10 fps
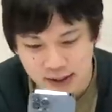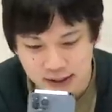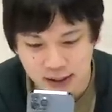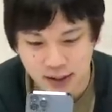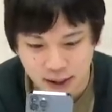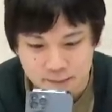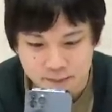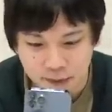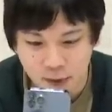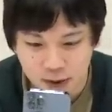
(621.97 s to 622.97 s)
さすがにね
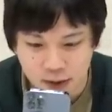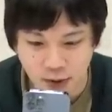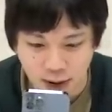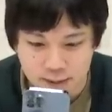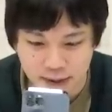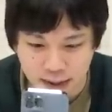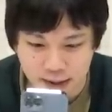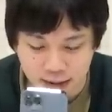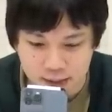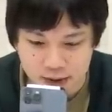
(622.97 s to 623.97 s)
ここだとあんまり入ん
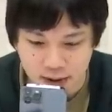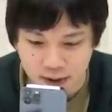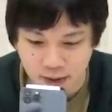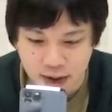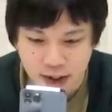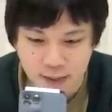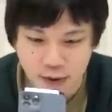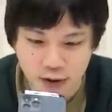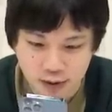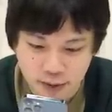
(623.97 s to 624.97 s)
ないかもしれないけどいやも
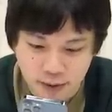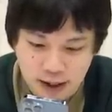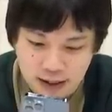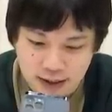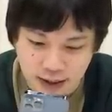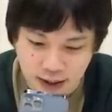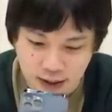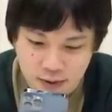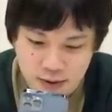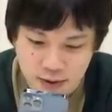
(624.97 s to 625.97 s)
う十分分かった
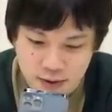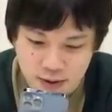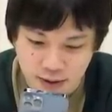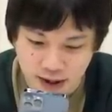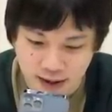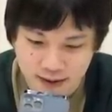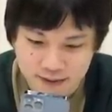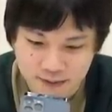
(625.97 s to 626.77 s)
なこいつの強さは